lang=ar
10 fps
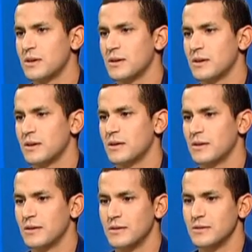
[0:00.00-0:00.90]

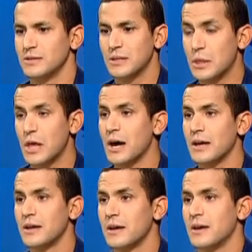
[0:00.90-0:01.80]
آه، نزيد
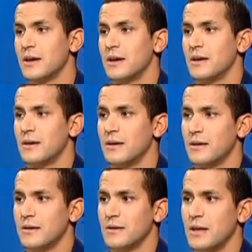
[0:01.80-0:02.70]
نضحي
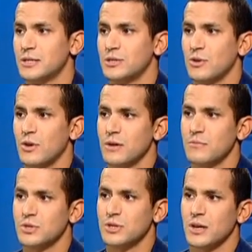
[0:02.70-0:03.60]
نحس روحي
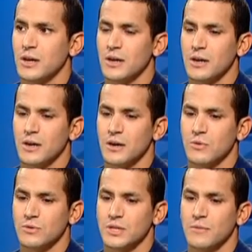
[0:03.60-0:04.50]
مش
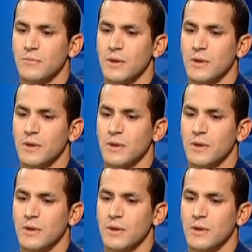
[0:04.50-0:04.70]
كأسامة